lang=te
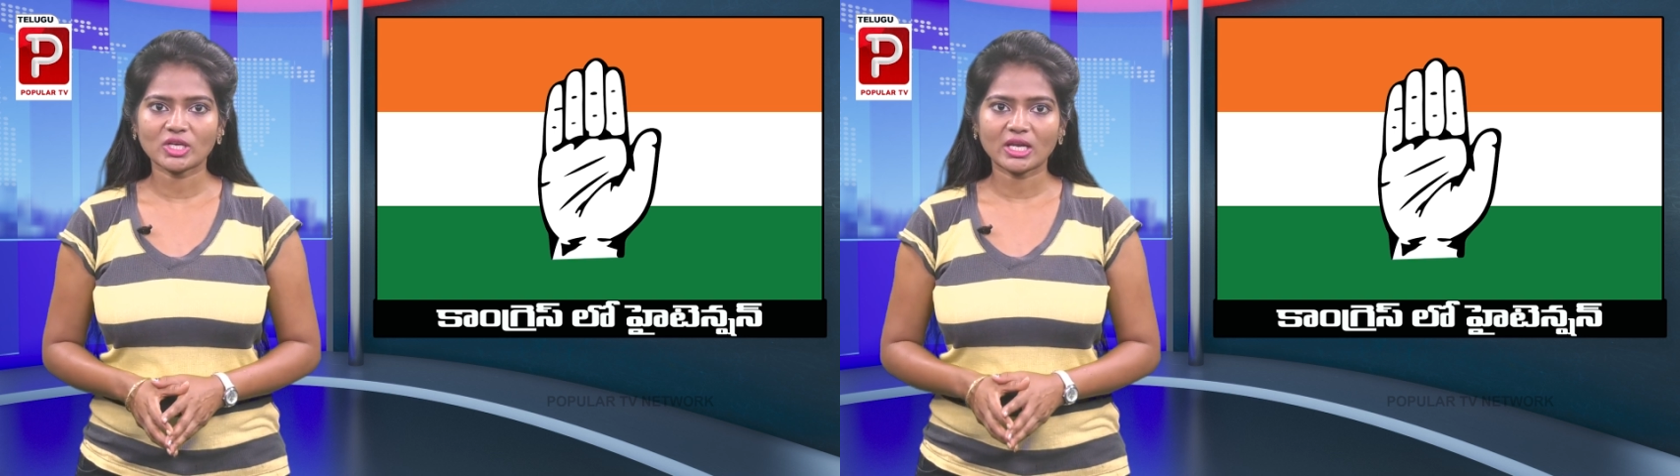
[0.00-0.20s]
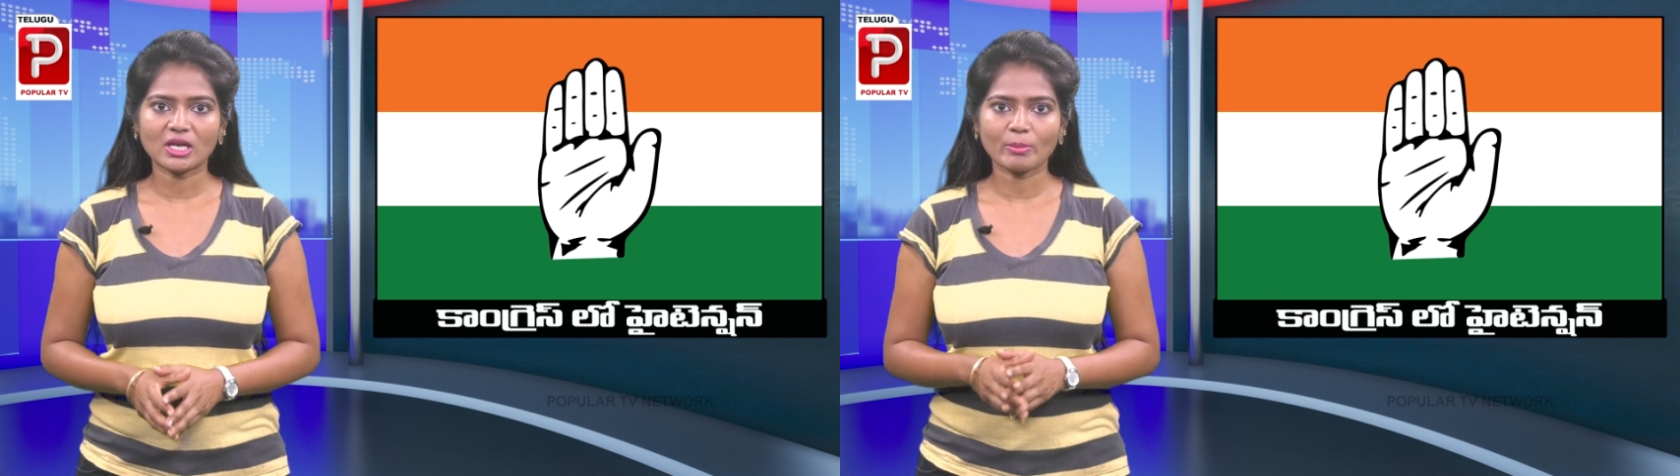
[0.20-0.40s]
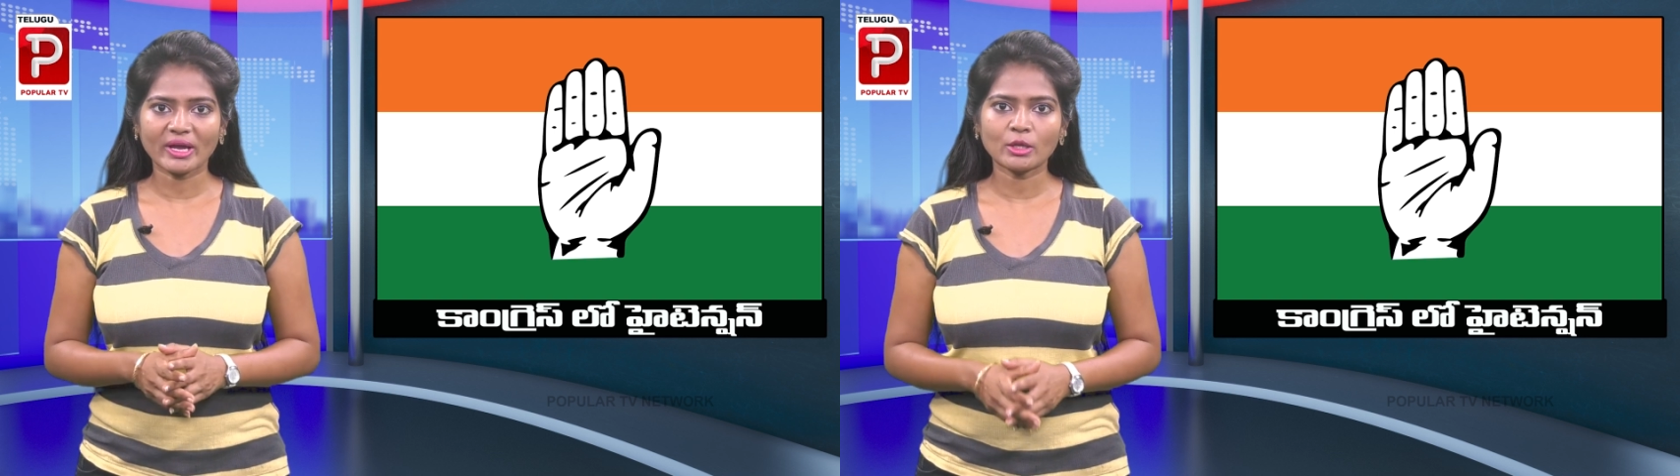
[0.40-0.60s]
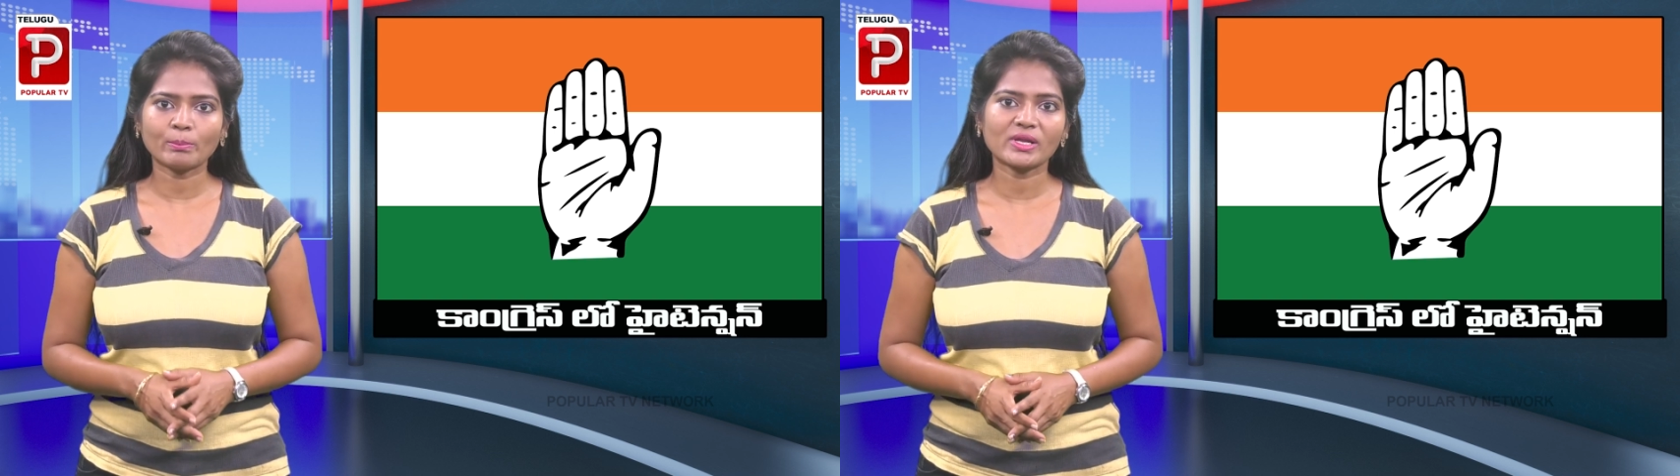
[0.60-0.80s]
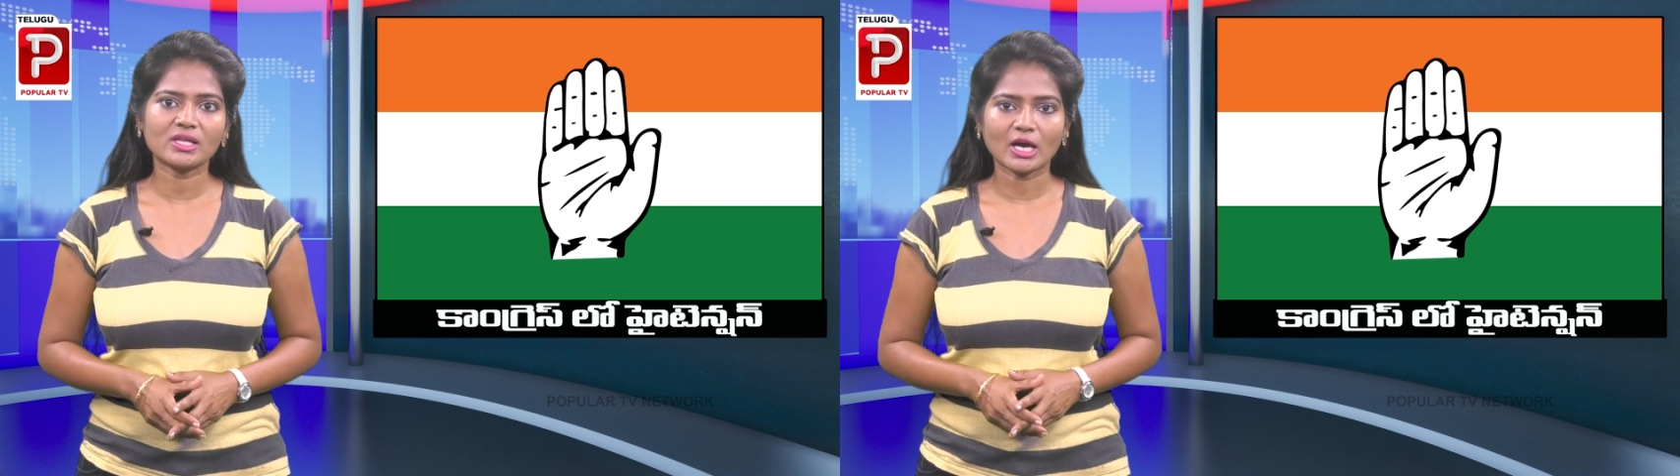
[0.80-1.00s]
చేరిన
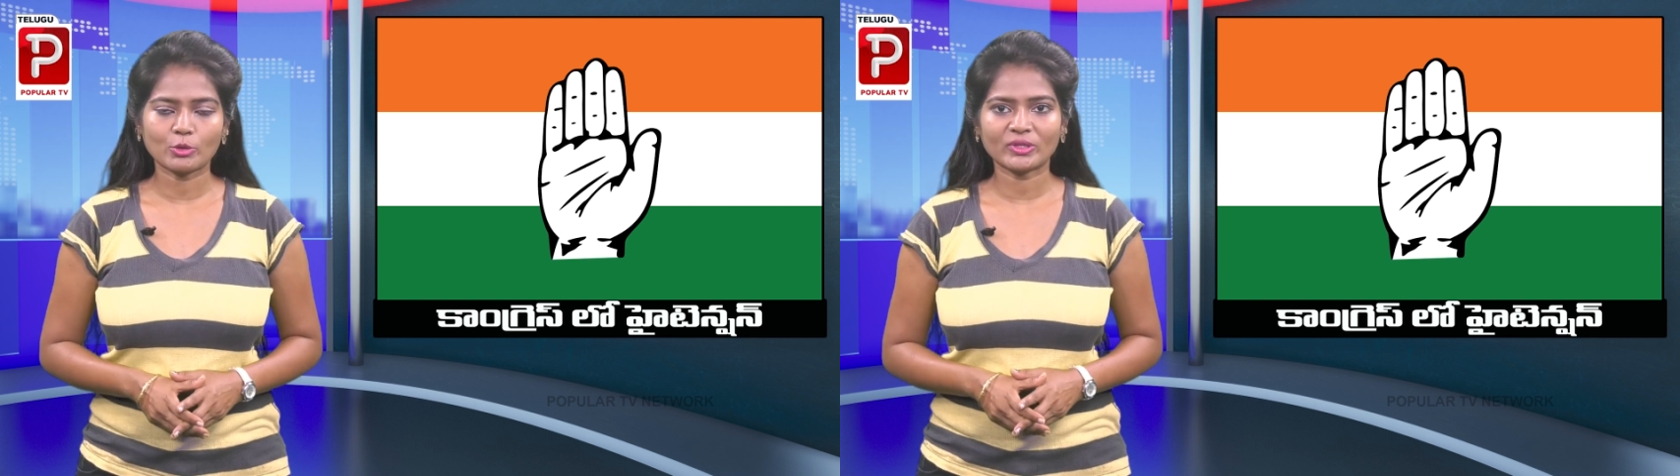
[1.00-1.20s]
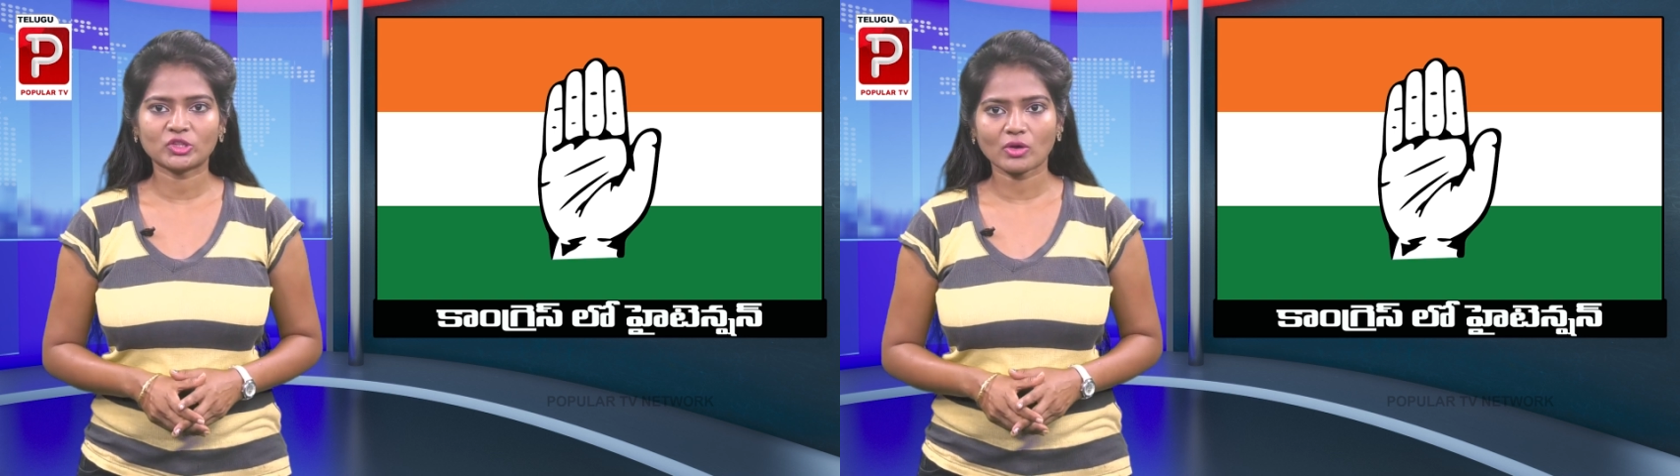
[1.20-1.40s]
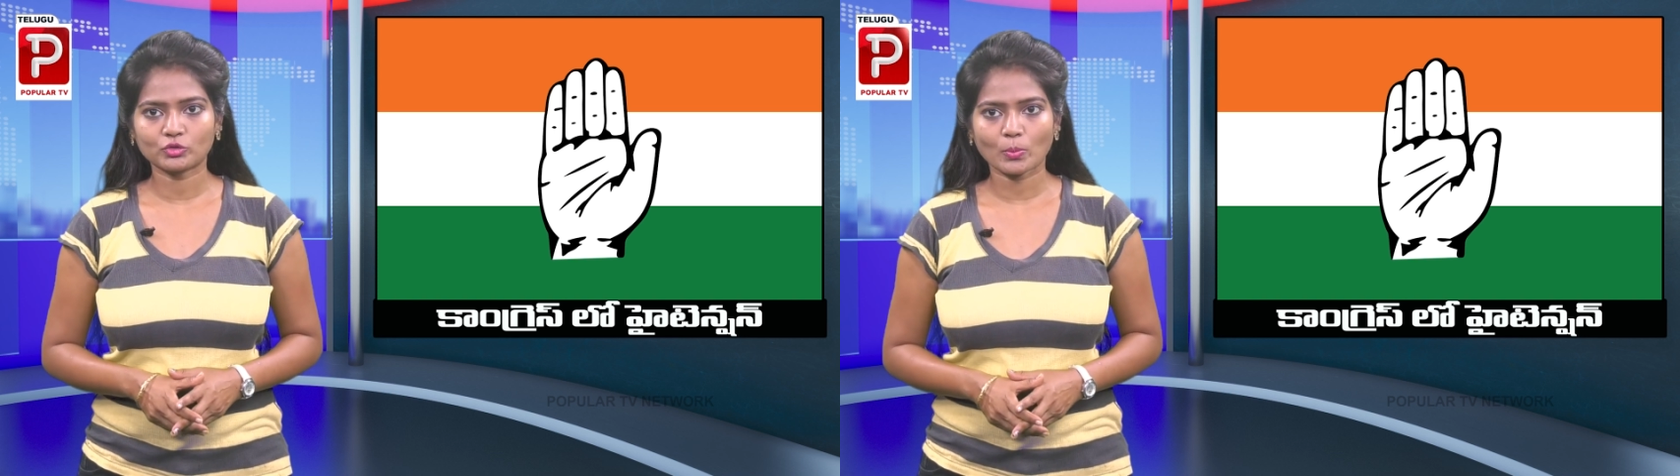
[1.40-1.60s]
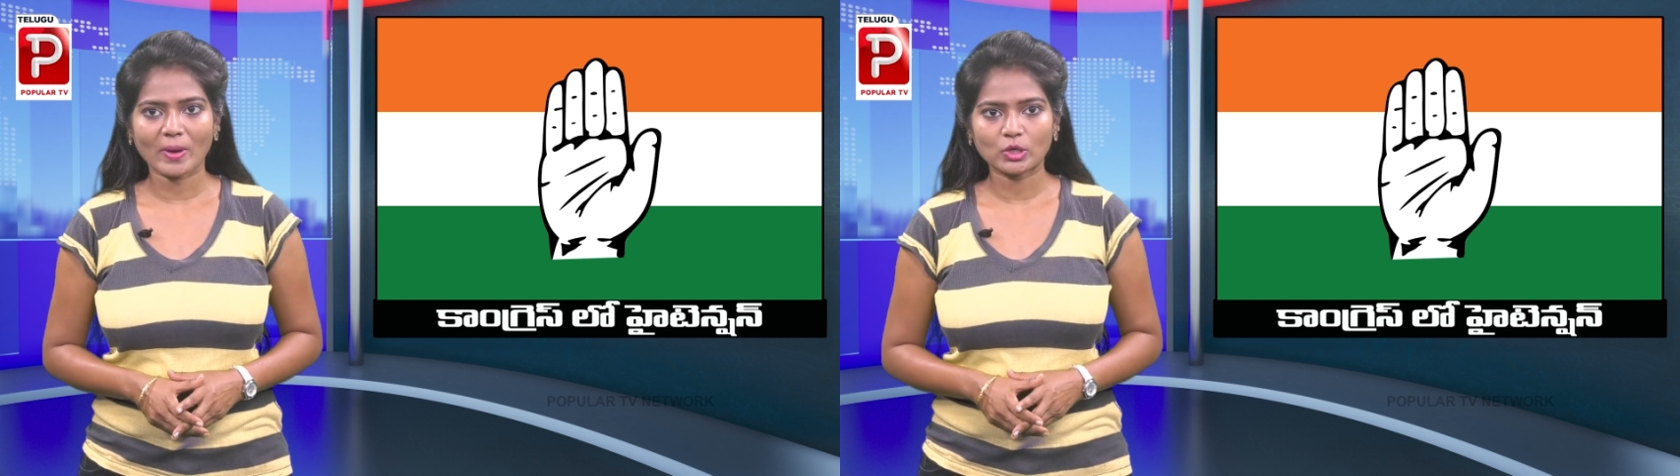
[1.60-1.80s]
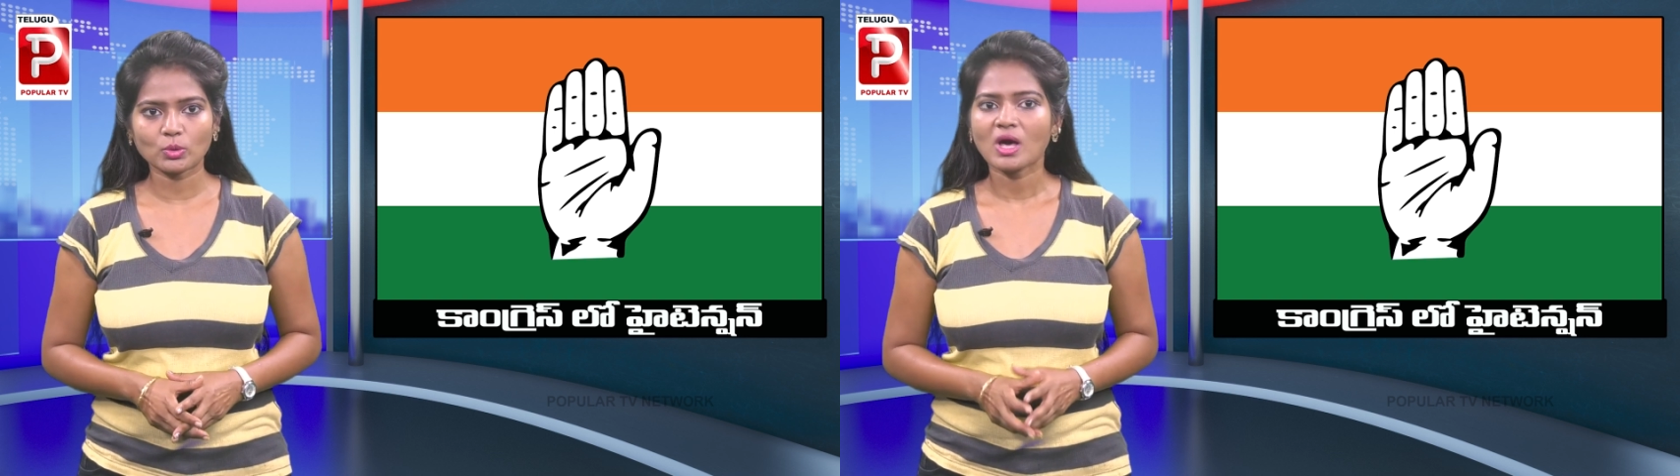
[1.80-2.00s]
మైనంపల్లి హనుమంతరావుతో
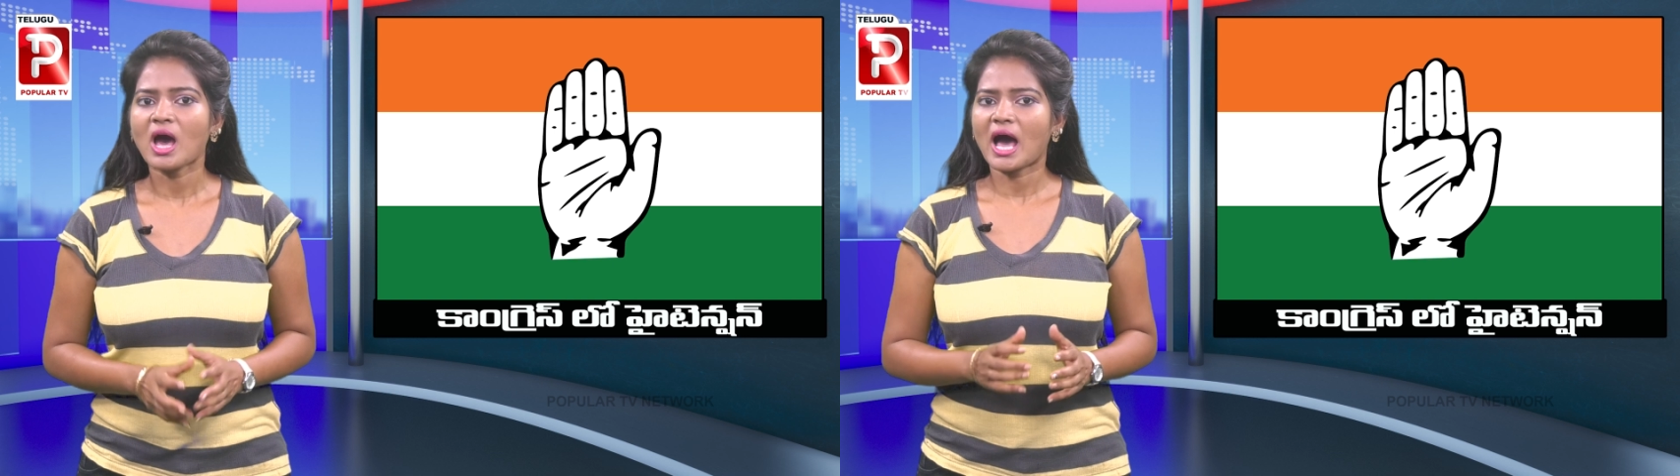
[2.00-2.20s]
పాటు